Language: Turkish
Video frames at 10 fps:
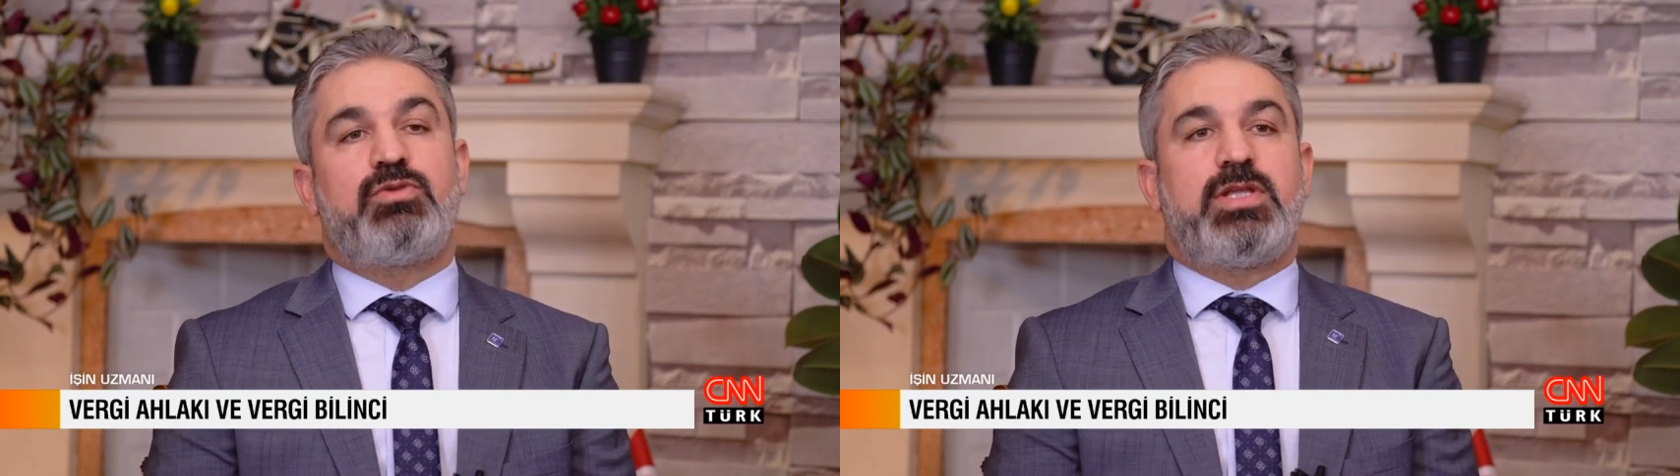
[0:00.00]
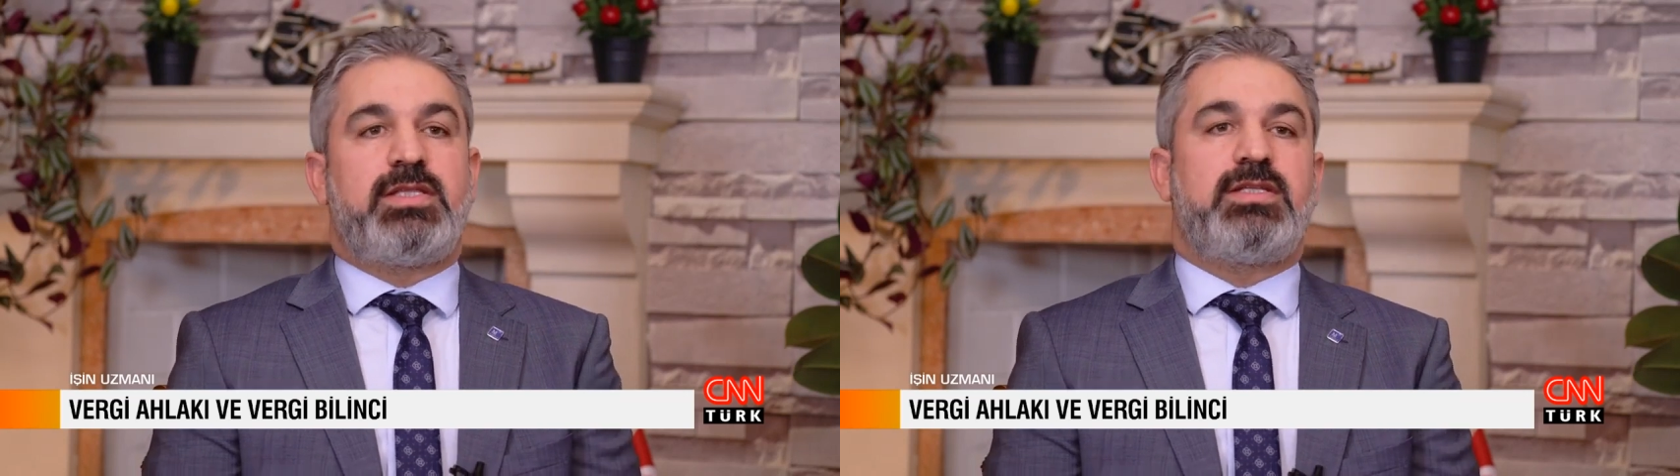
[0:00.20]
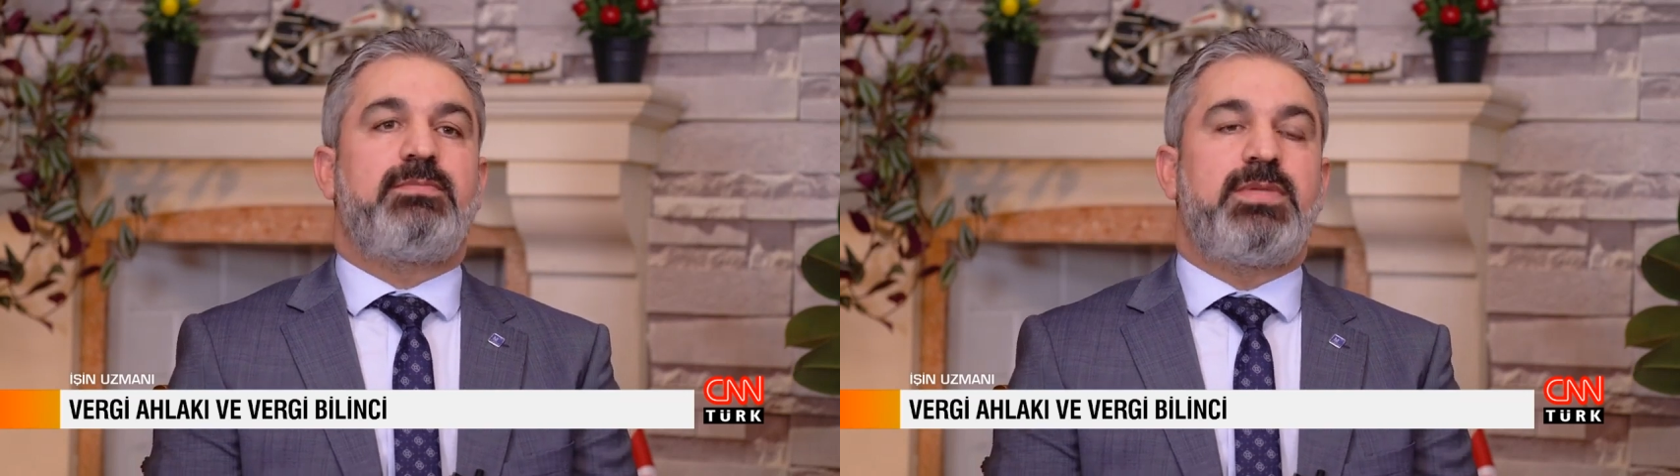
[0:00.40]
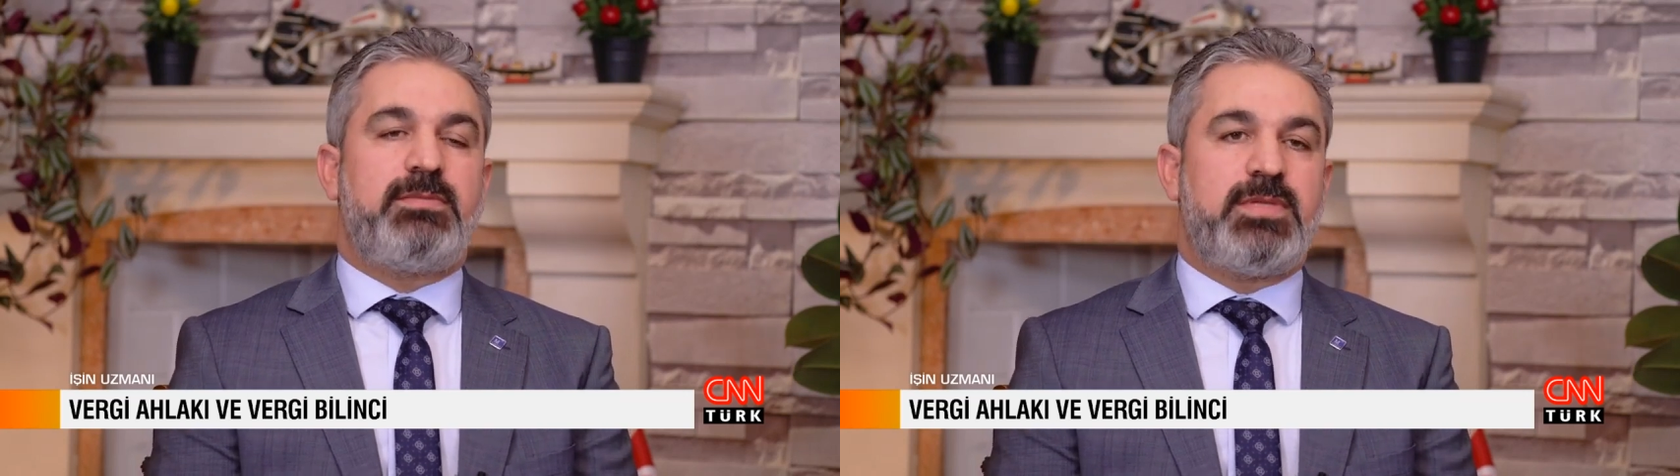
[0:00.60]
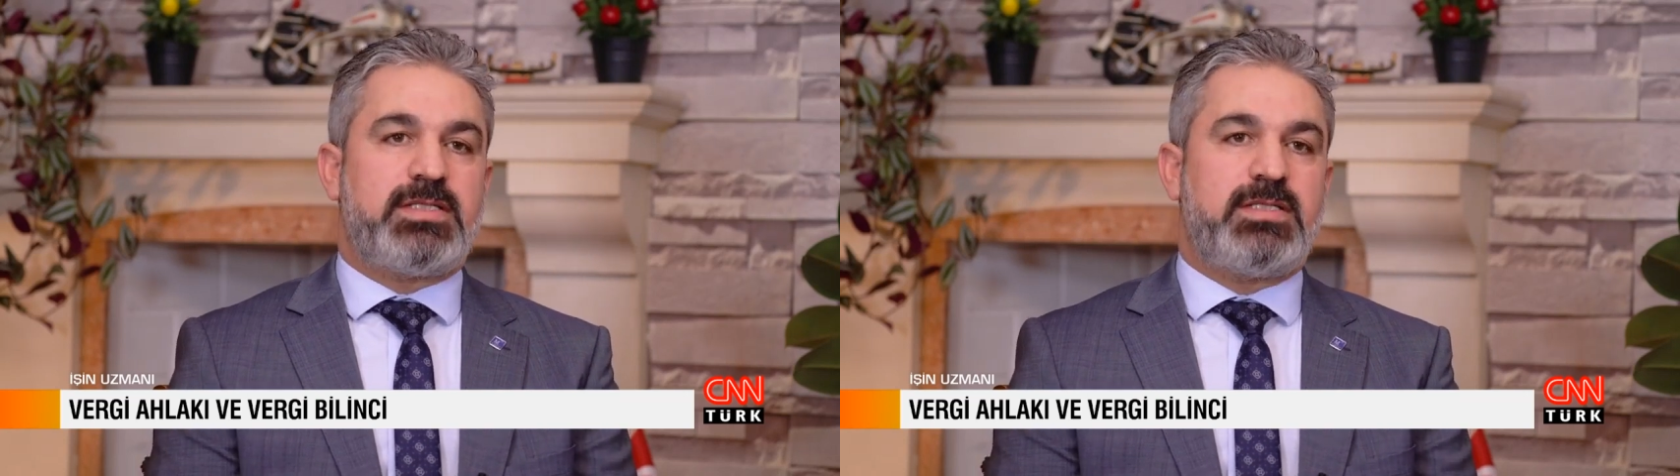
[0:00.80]
ödendiğinin
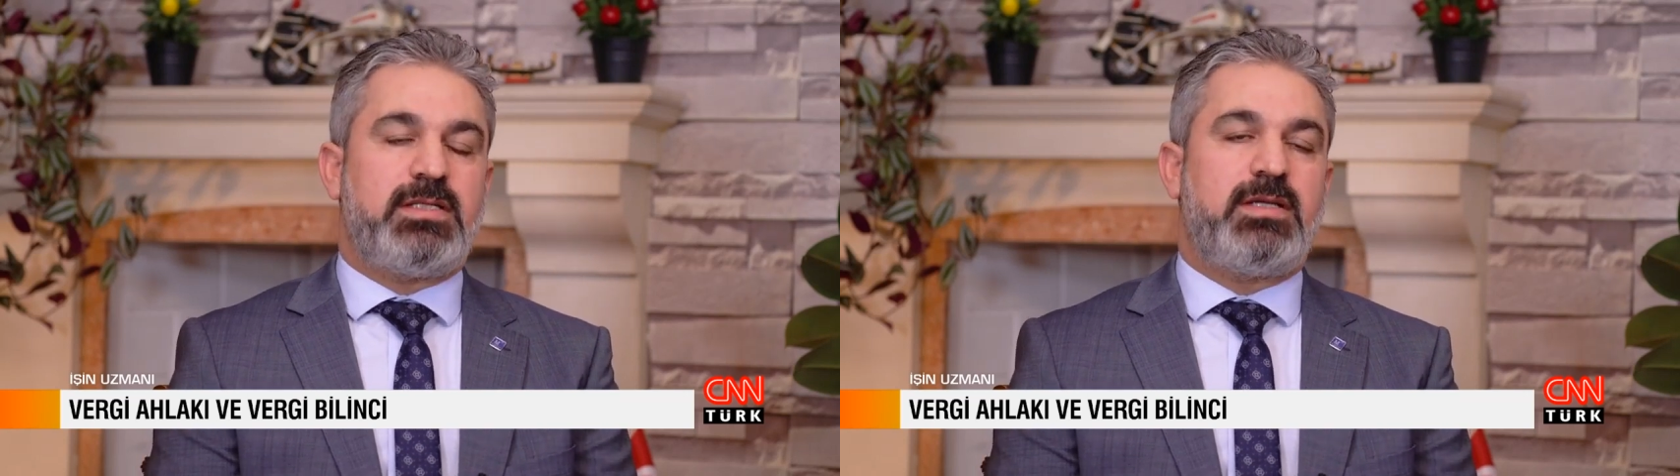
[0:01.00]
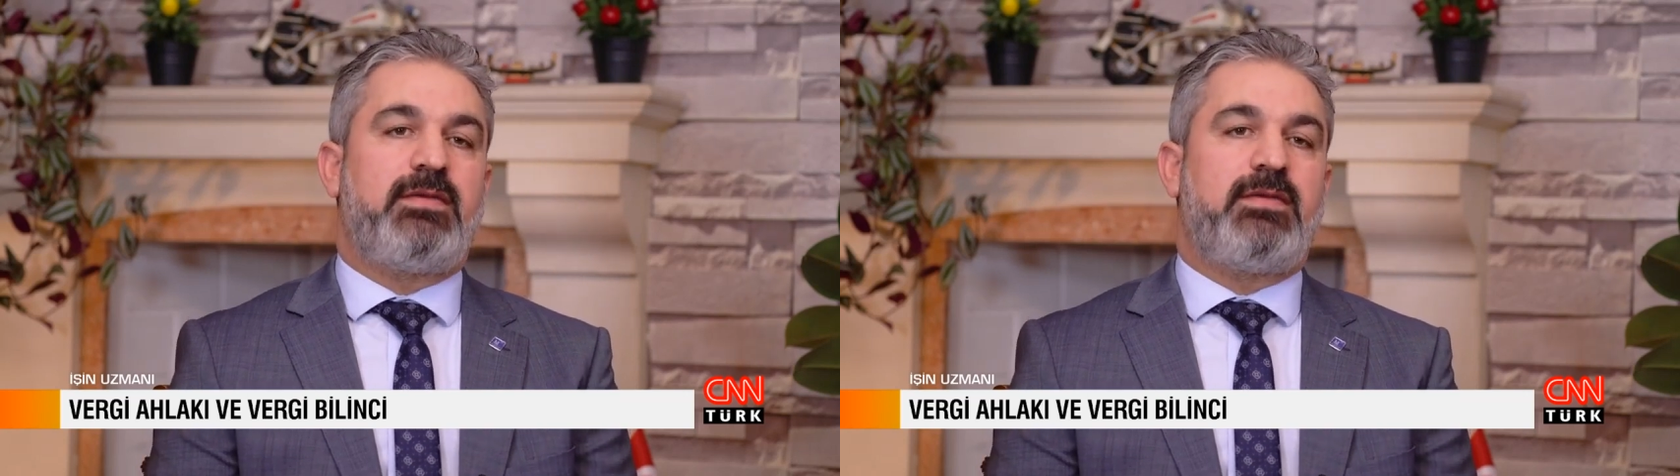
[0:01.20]
bilinmesi